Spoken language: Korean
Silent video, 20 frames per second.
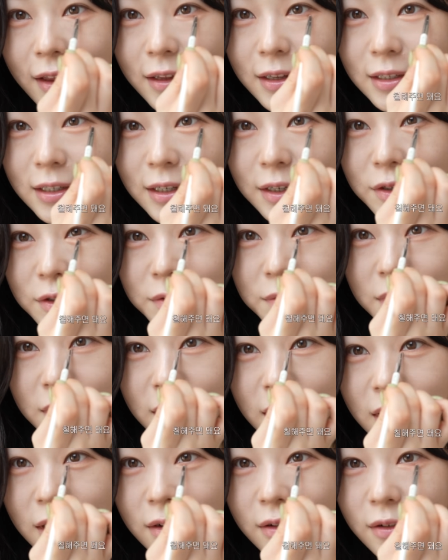
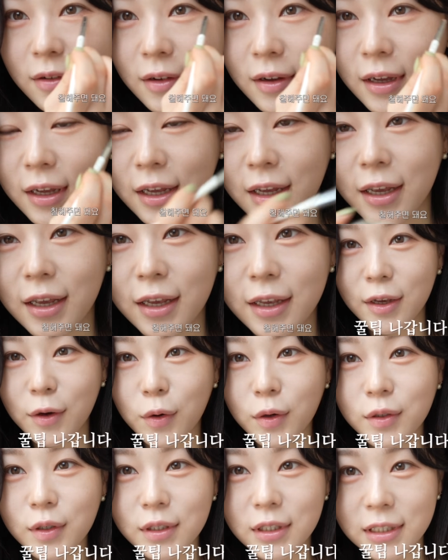칠해주면 돼요.
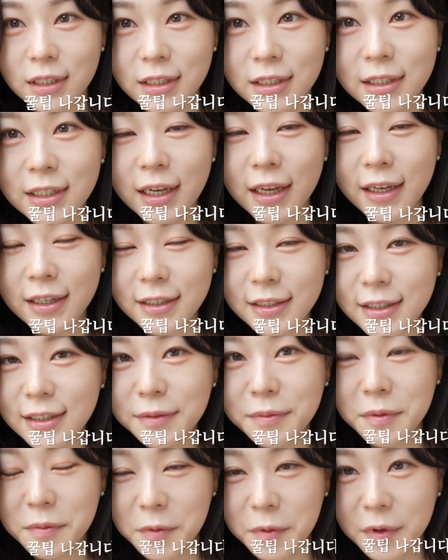여기서 진짜
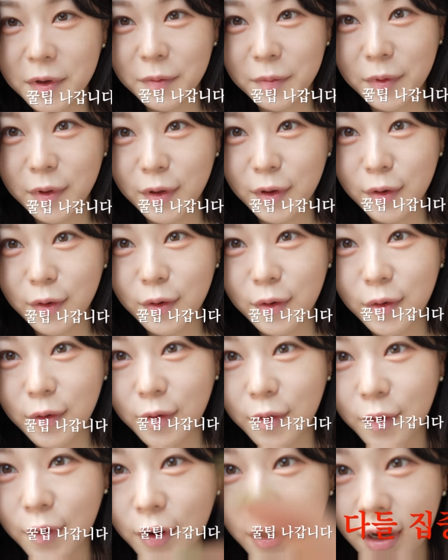핵심이
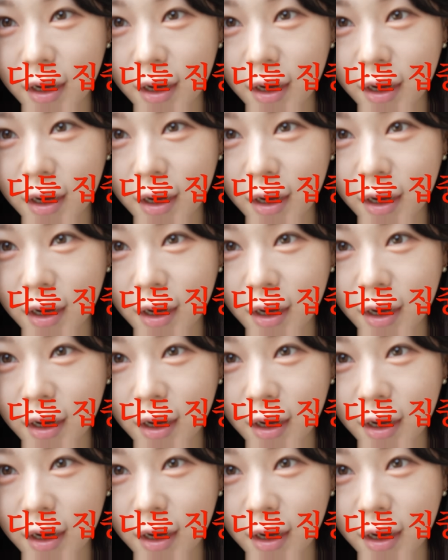뭐냐면요,